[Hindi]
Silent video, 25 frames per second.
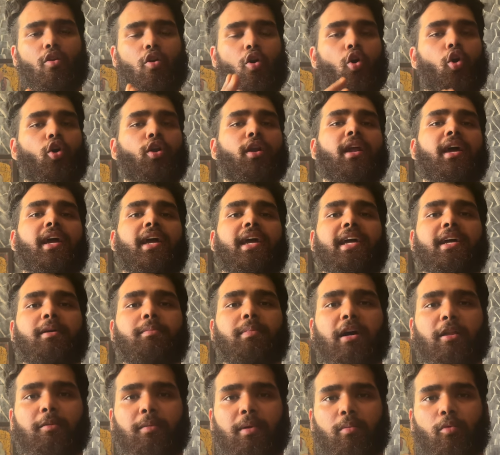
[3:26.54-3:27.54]
और ना एक
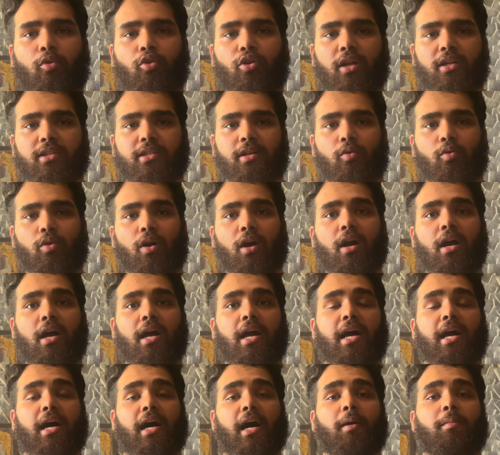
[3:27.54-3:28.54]
बात मैं बोलना चाहूँगा
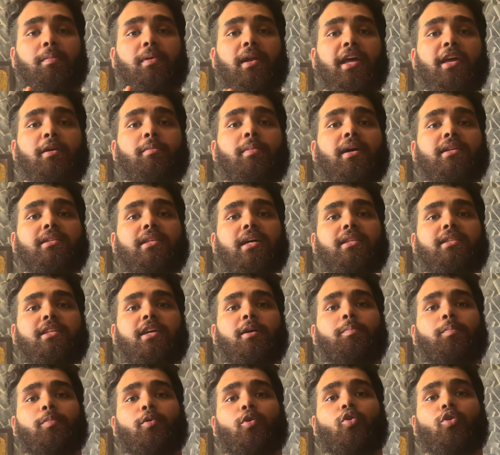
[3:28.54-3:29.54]
अब रही बात आती है
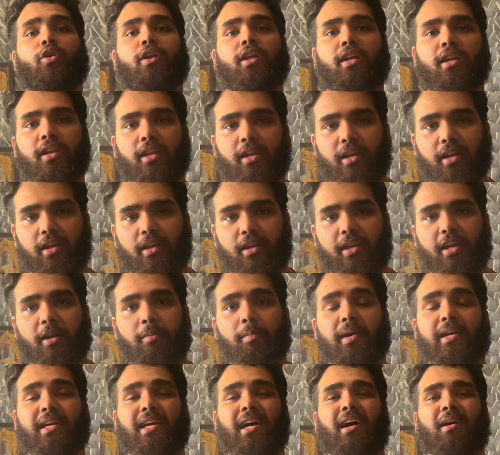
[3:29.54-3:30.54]
प्रोटीन की कि
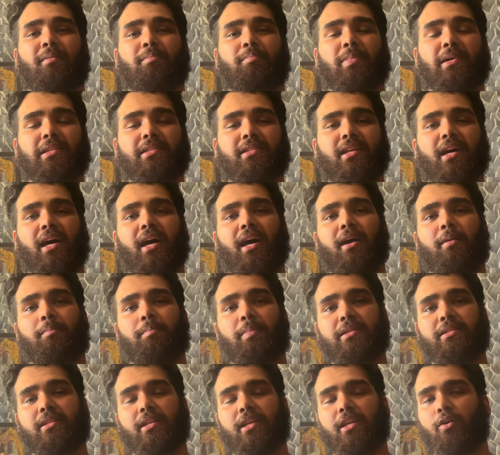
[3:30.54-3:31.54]
भैया आप पता है
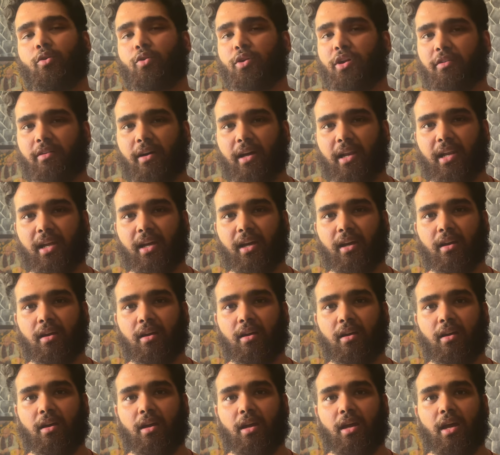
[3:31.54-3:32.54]
पतले होने वाले हैं
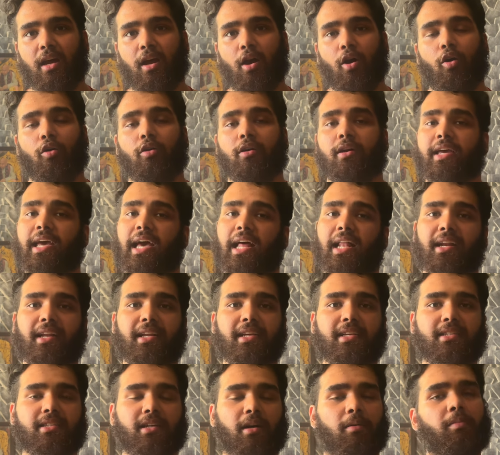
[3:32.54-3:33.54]

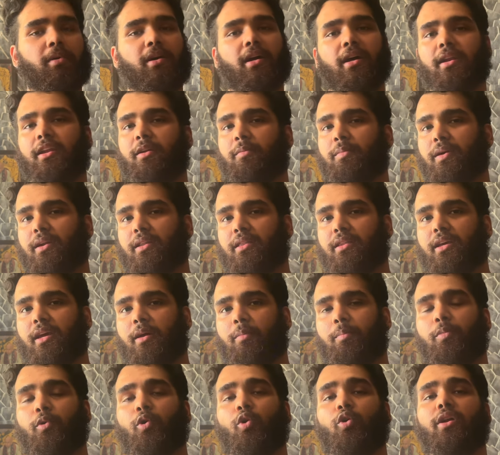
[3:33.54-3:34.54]
कैलोरीज कम करनी पड़ती है
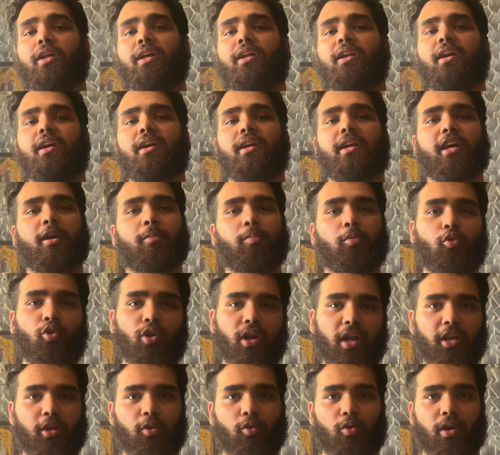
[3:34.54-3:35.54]
प्रोटीन इनटेक
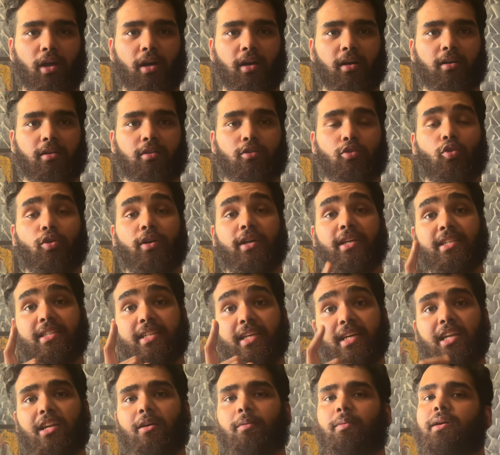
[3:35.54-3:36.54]
पूरा नहीं हो रहा तो
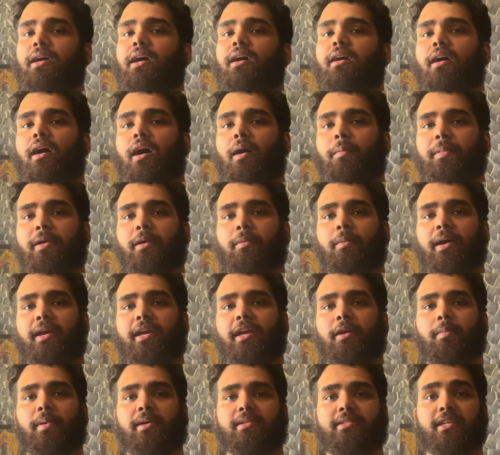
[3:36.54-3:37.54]
इसके लिए भी आपके भाई
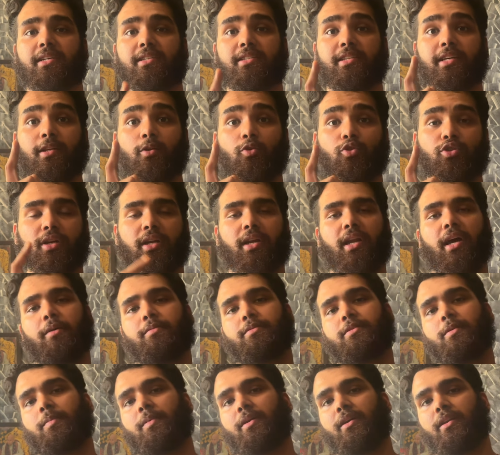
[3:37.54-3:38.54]
के पास एक सोल्यूशन है आप
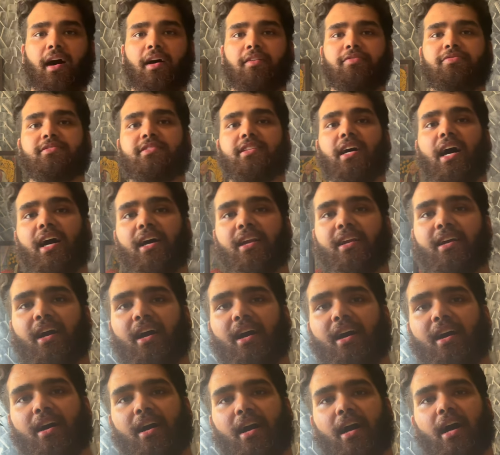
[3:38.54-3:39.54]
सबके अवतार का
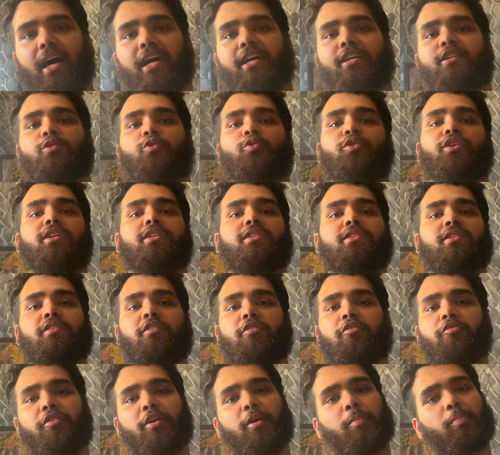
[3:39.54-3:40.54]
आइसोरिच
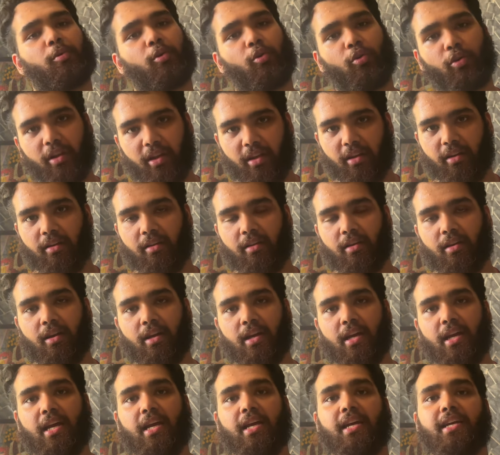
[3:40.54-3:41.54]
वे प्रोटीन
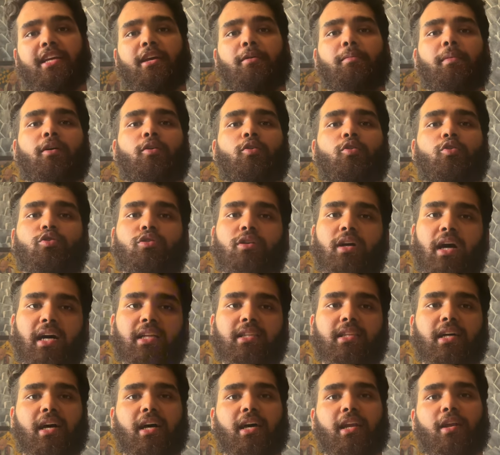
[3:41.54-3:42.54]
ये मैं खुद
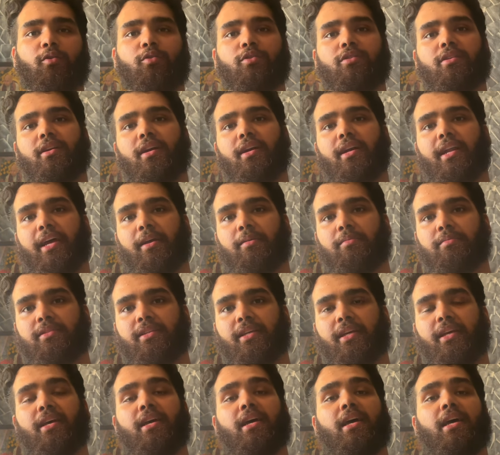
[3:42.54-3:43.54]
खाता आ रहा हूँ इतने टाइम
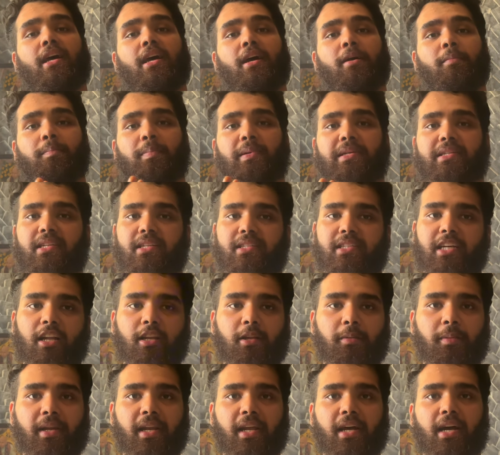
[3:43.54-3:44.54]
से पिछले साल
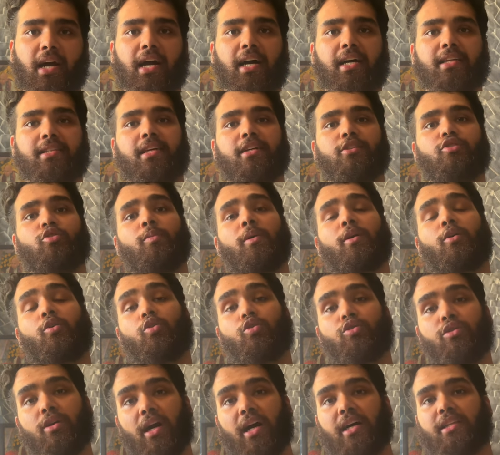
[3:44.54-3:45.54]
ही मैंने खाया था जो मैं
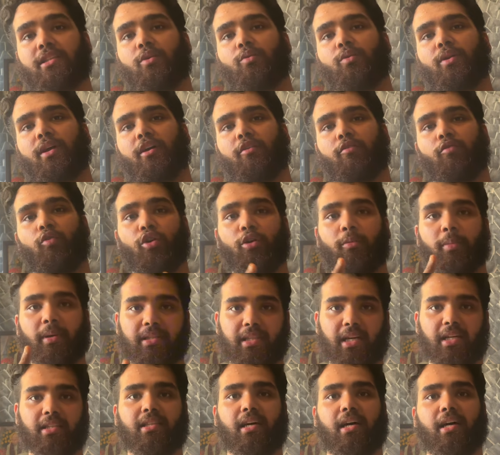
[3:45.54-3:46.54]
खुद खाता हूँ ना यार वही
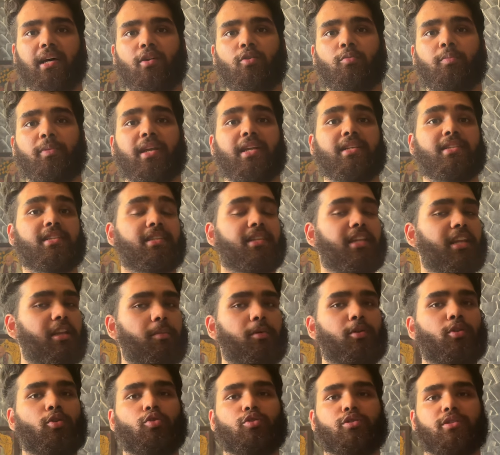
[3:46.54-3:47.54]
बताता आ रहा हूँ मेरे जितने
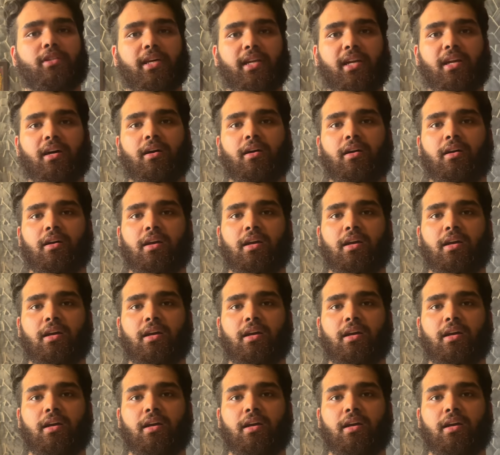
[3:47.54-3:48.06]
भी दोस्त हैं ना